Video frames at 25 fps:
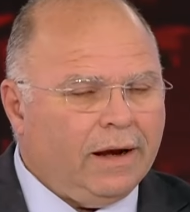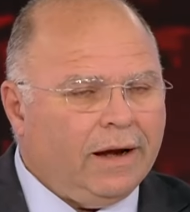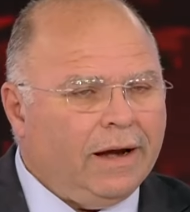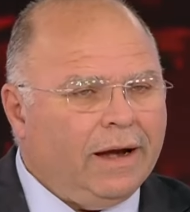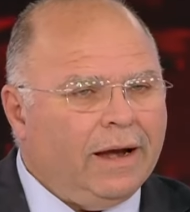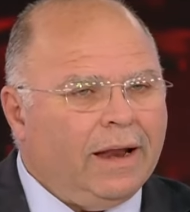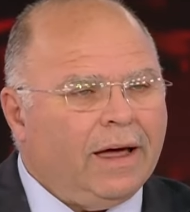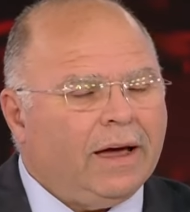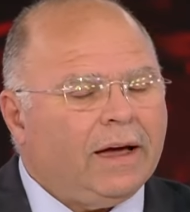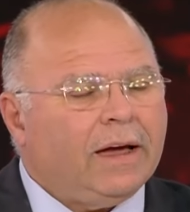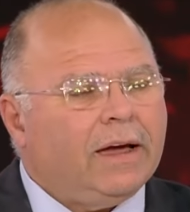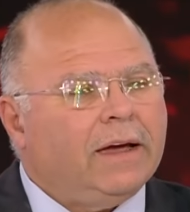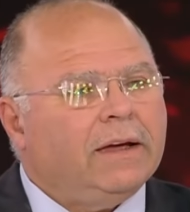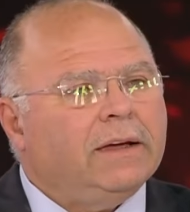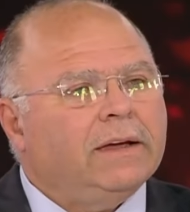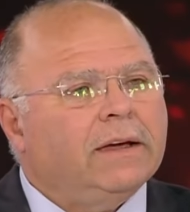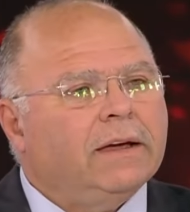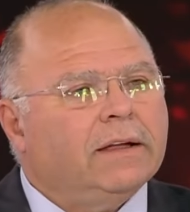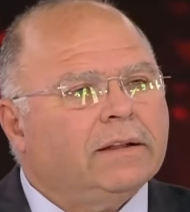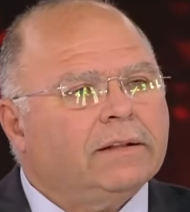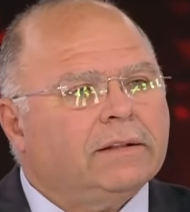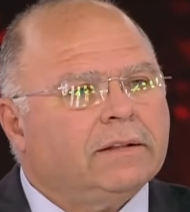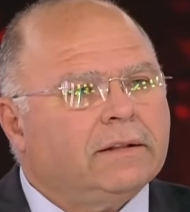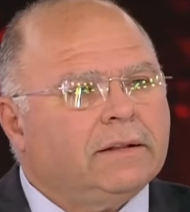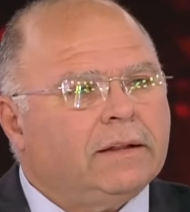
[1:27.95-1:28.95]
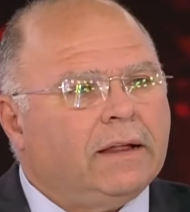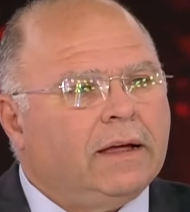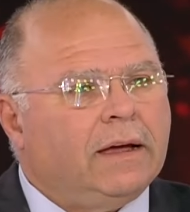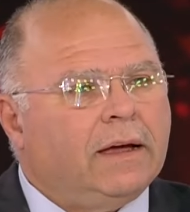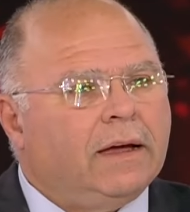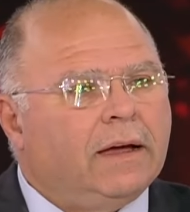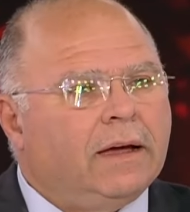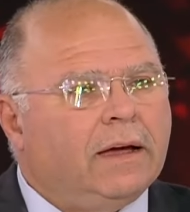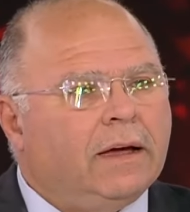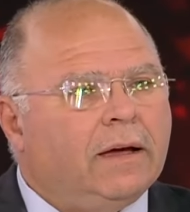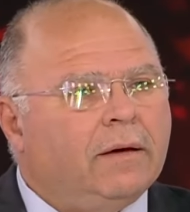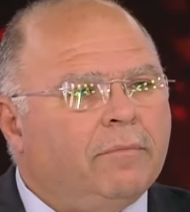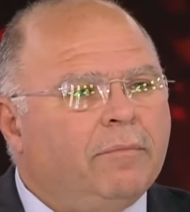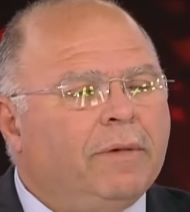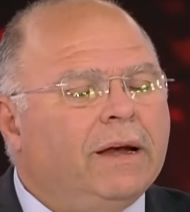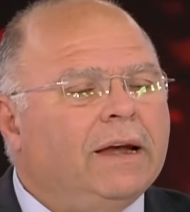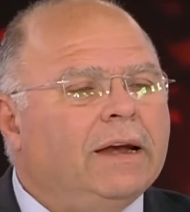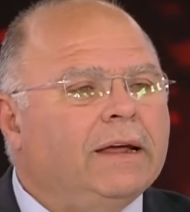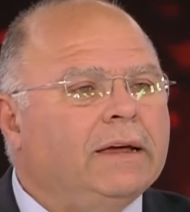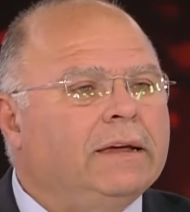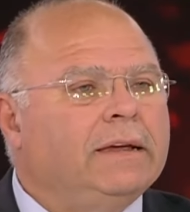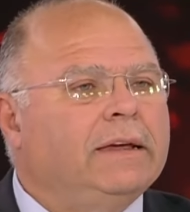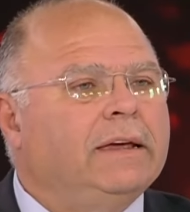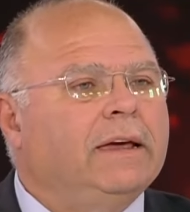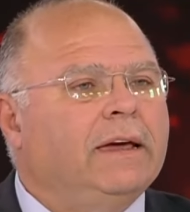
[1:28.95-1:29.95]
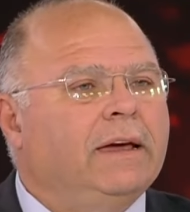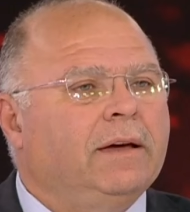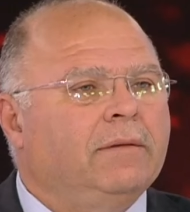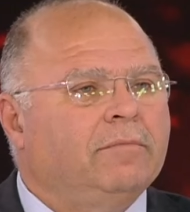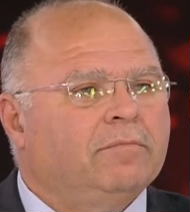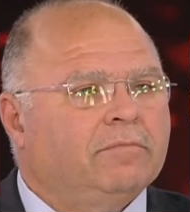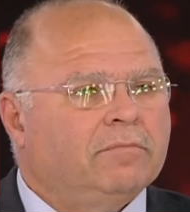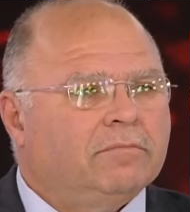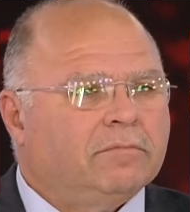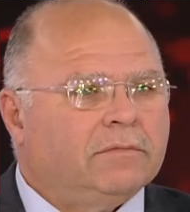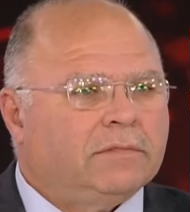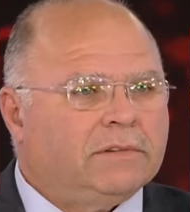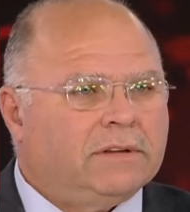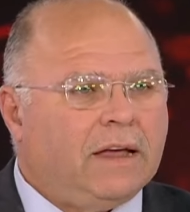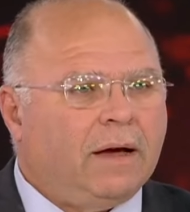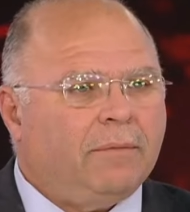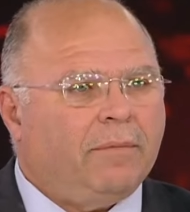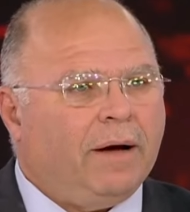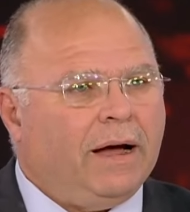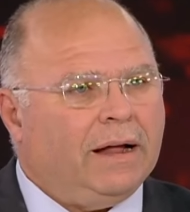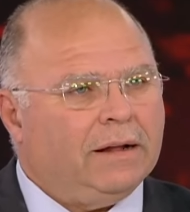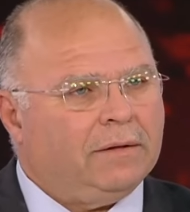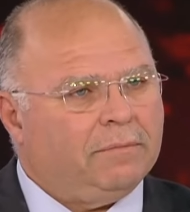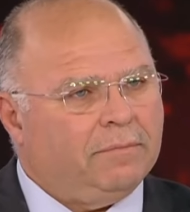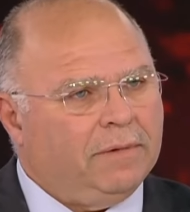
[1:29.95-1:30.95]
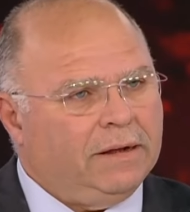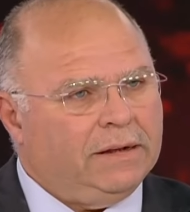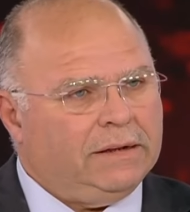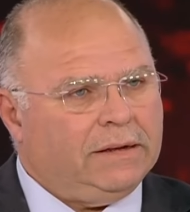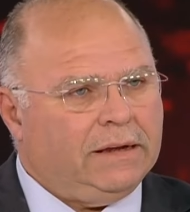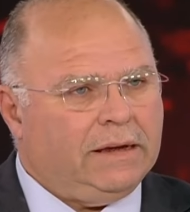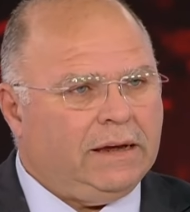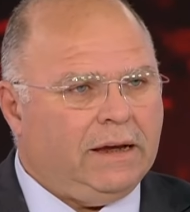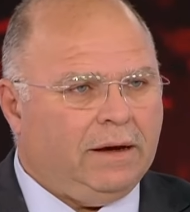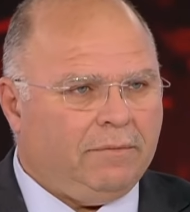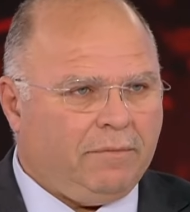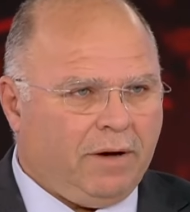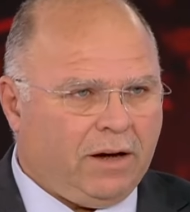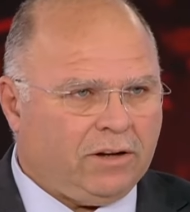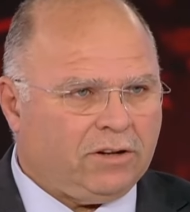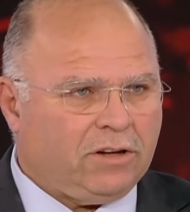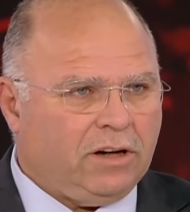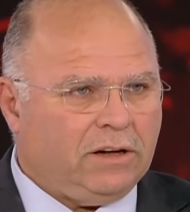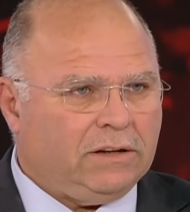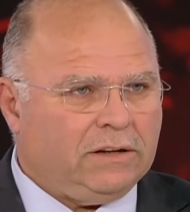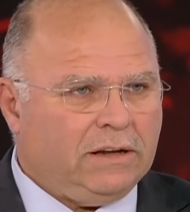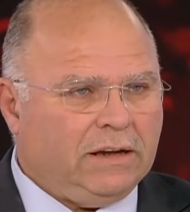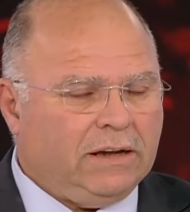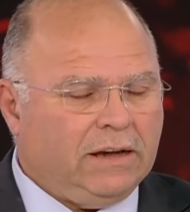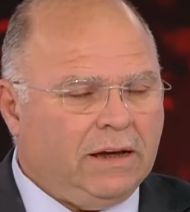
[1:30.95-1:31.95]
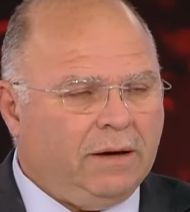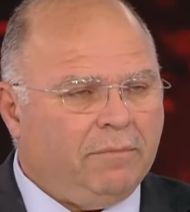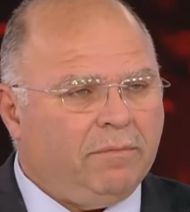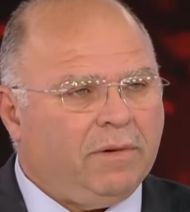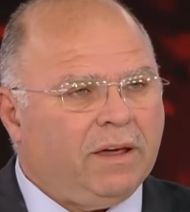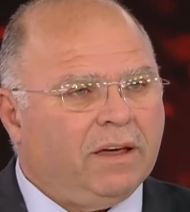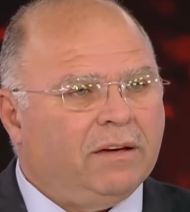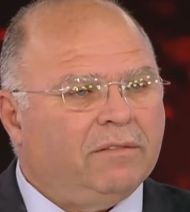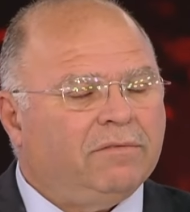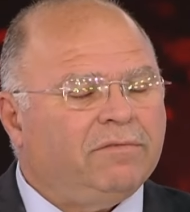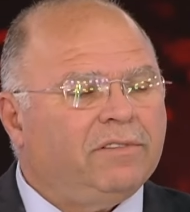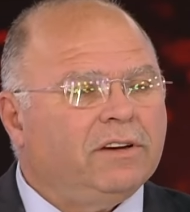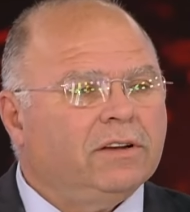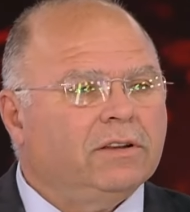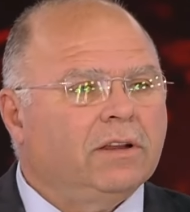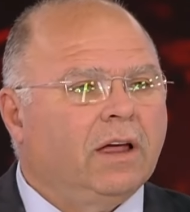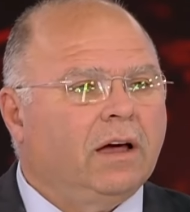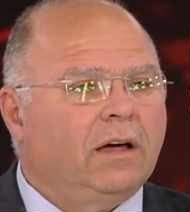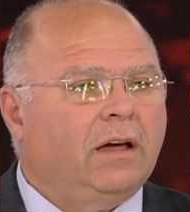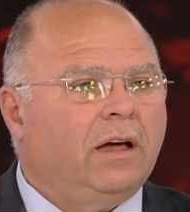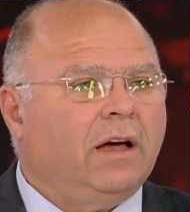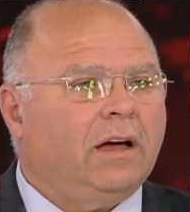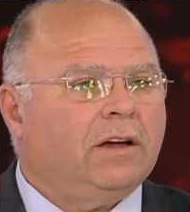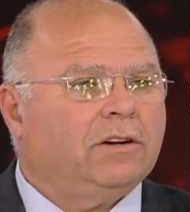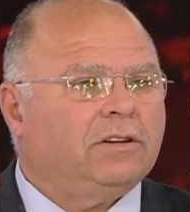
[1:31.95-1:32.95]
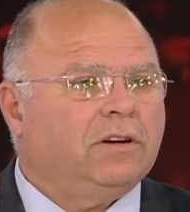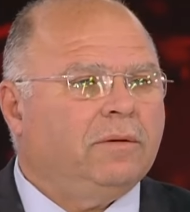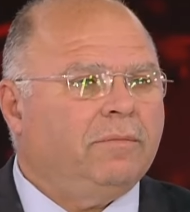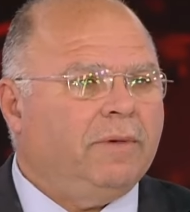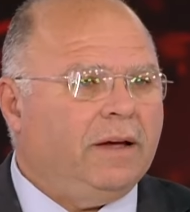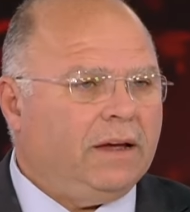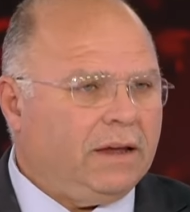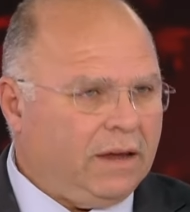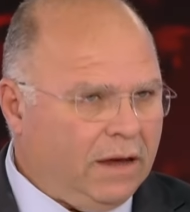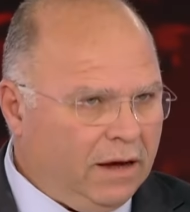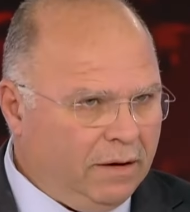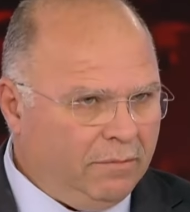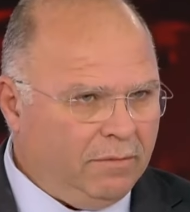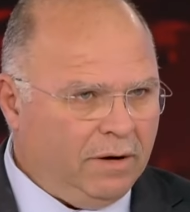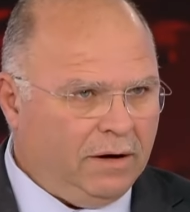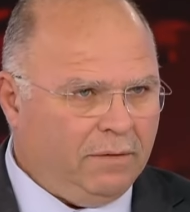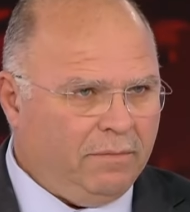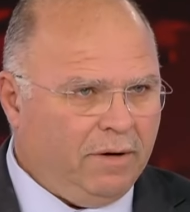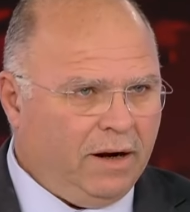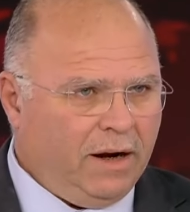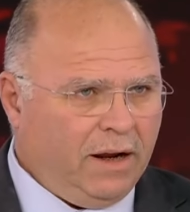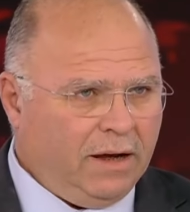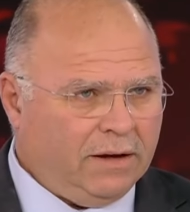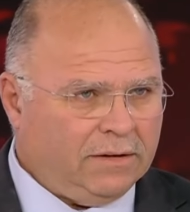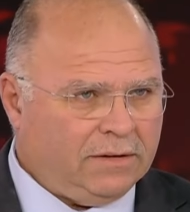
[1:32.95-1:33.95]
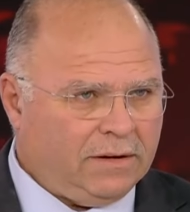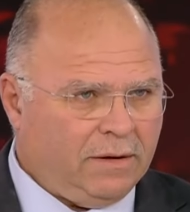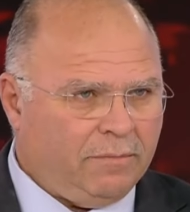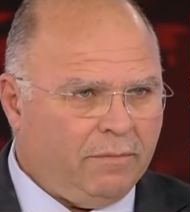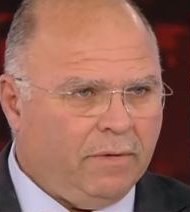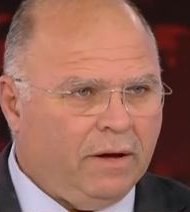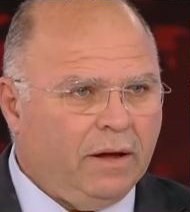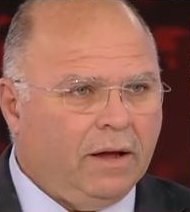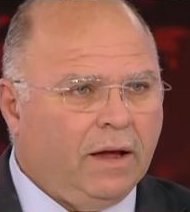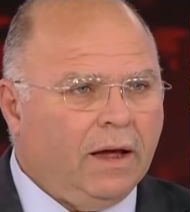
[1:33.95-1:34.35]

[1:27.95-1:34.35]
لغاية آه، بالأيام سبعة ثمانية أيام عشرة أيام كان في ضياع شبه كامل بالحزب